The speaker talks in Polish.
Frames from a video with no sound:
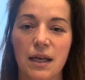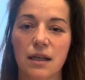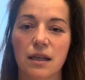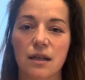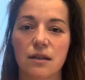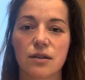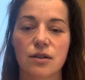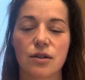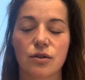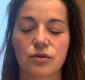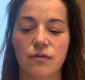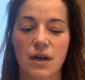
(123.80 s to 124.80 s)
kiedy
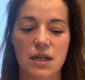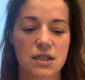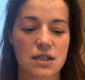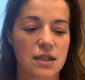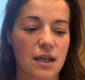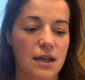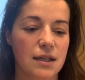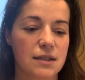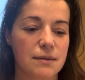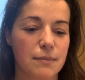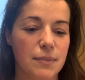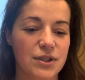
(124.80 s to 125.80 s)
odważnie
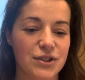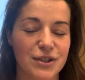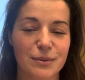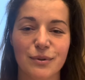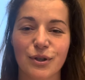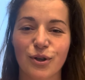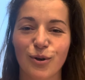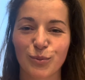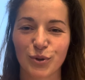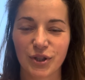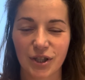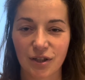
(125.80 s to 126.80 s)
będziemy
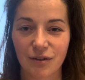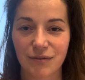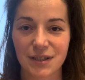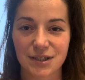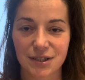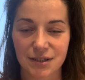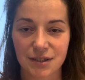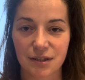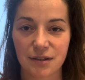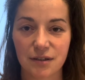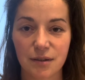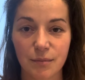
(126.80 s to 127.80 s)
komunikować się z
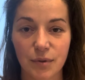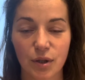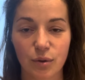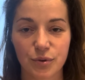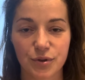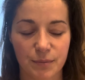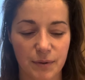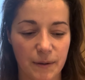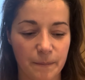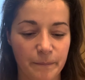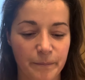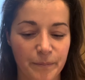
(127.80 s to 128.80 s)
innymi ludźmi,
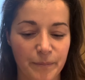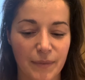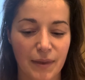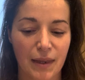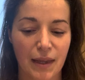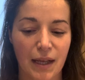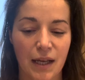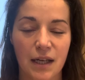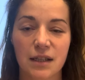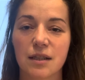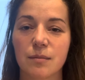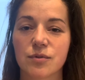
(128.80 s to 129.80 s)

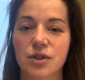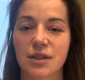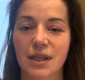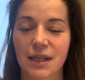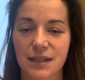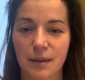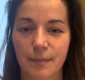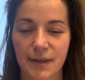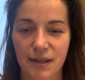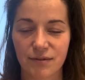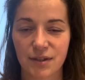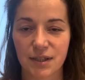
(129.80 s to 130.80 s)
tym, co tak
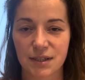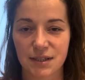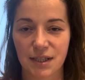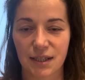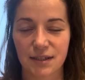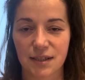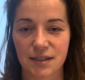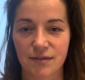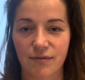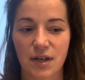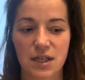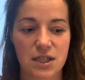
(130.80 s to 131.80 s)
naprawdę jest dla nas
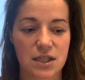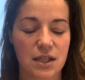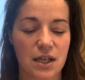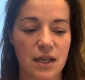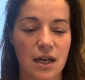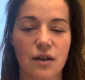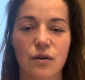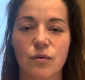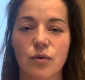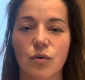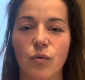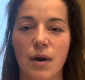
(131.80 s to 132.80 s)
ważne,
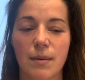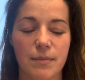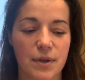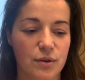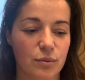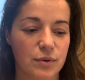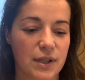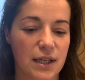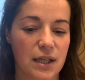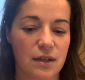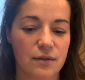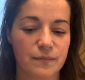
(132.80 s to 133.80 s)
jaką głębię
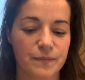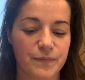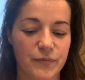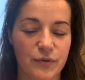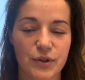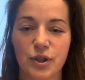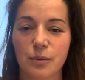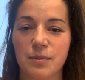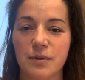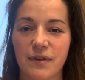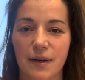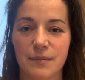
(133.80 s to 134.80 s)
tutaj
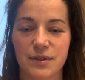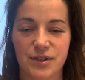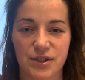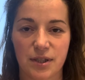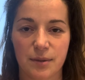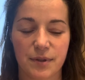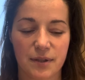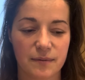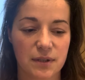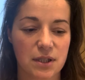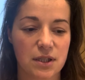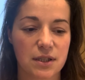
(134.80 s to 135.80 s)
wydobywamy z siebie.
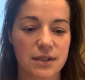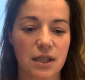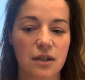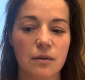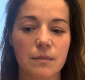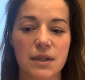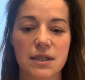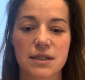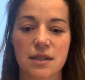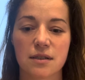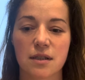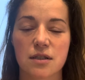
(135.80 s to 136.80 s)
Jeśli z tego
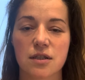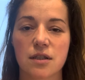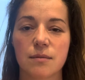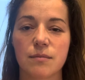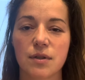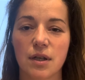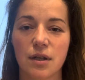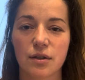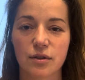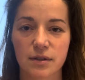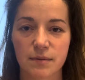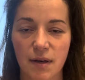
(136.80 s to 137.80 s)
miejsca zaczniemy
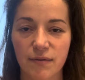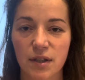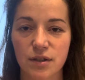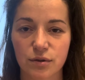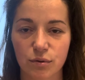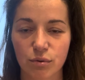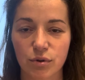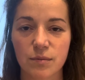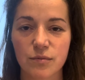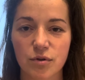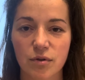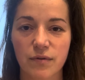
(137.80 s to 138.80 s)
rozmawiać z
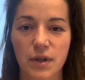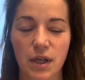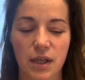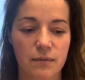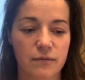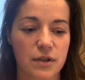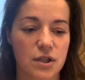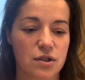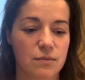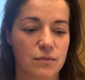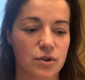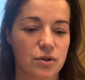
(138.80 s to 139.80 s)
drugim człowiekiem w
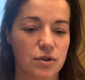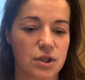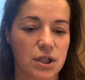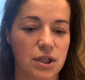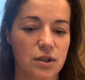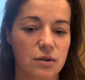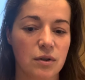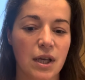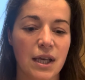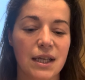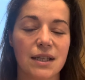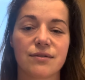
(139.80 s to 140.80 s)
naszym otoczeniu,
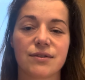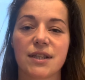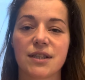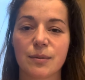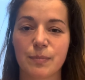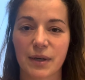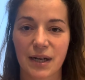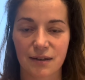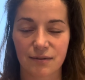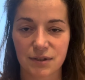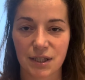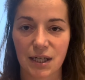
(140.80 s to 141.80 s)
wtedy
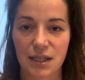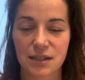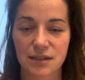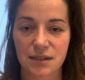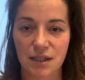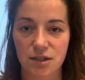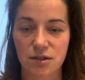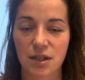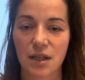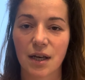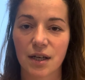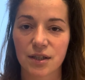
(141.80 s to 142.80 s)
prawda
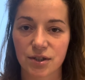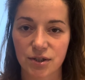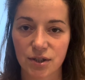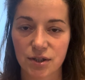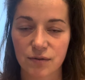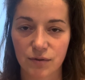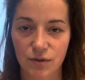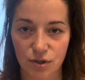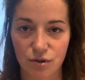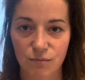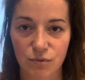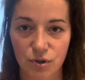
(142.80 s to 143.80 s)
zacznie jaśnieć w
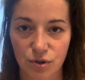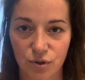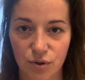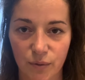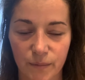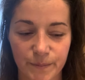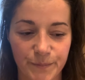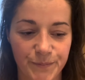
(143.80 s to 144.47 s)
naszym życiu